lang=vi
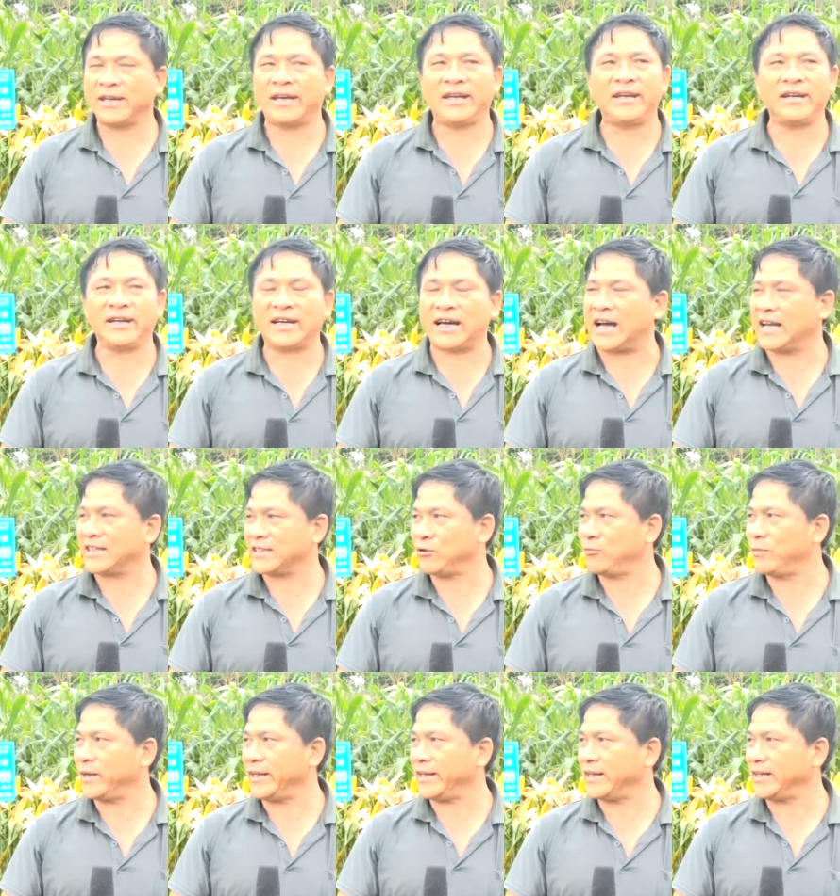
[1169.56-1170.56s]
NK
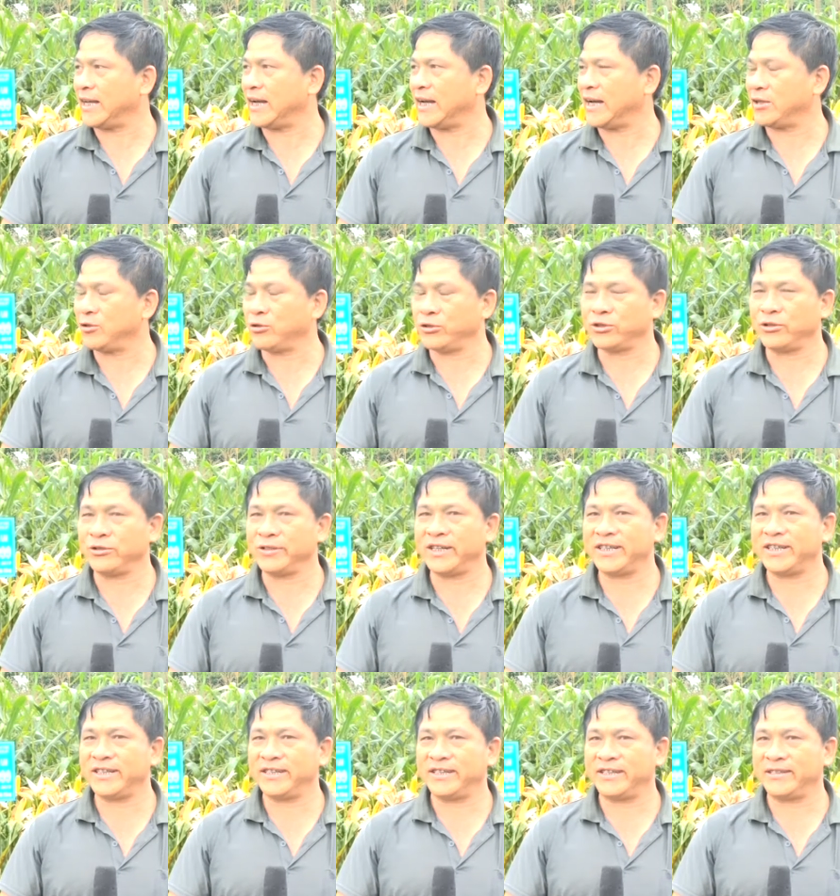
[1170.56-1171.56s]
67 là nổi trội
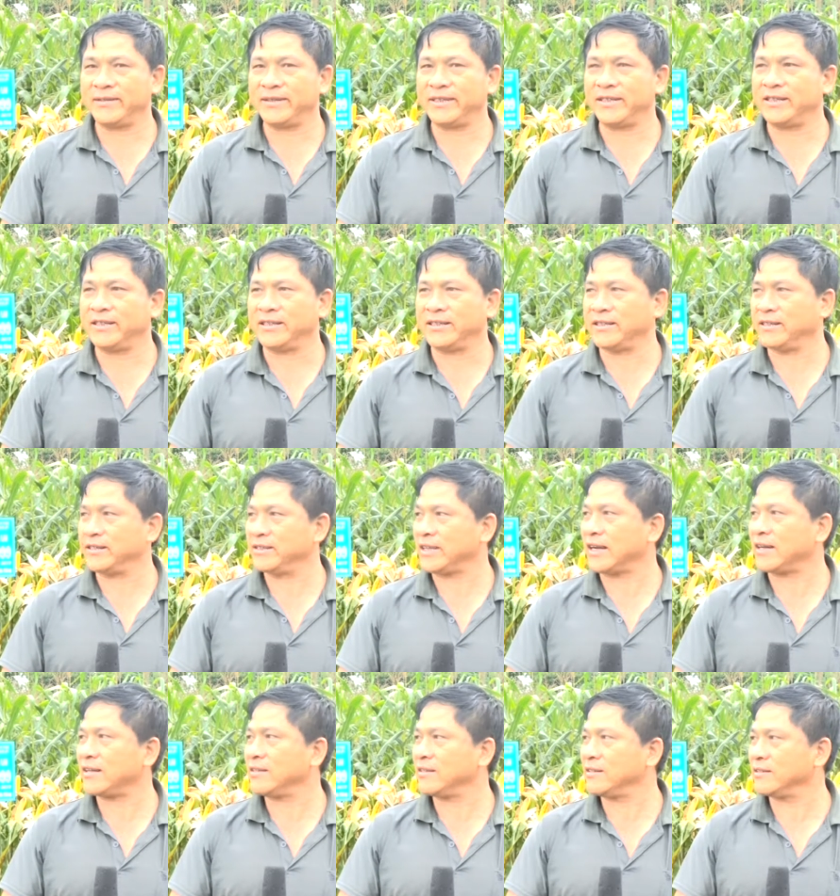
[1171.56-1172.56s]
nhất bây giờ
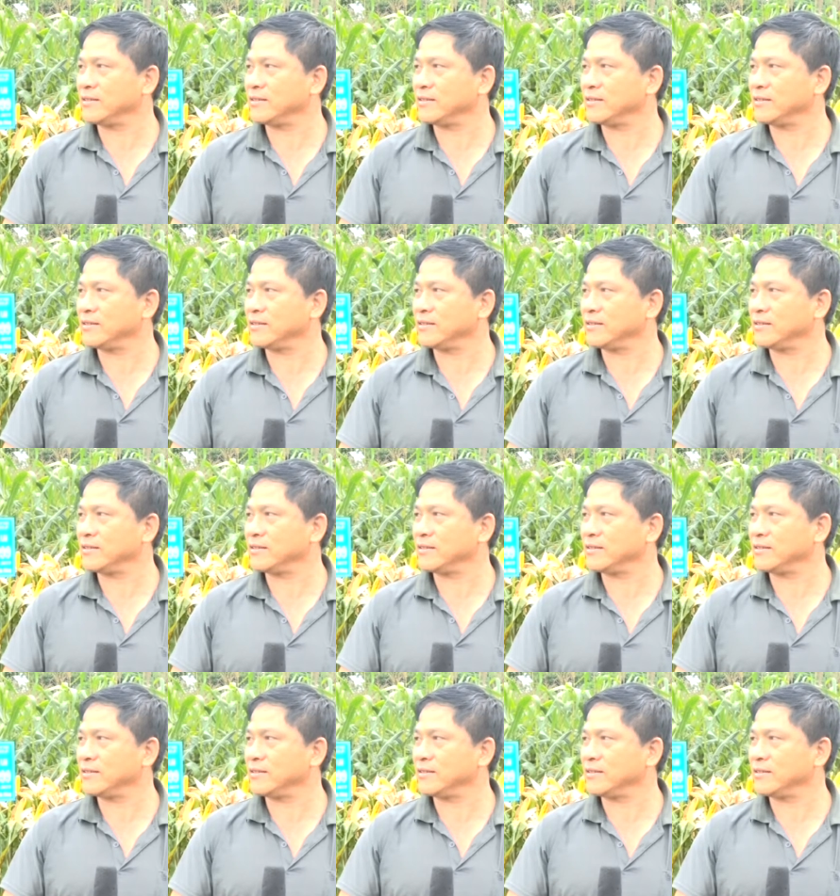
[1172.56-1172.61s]
chắc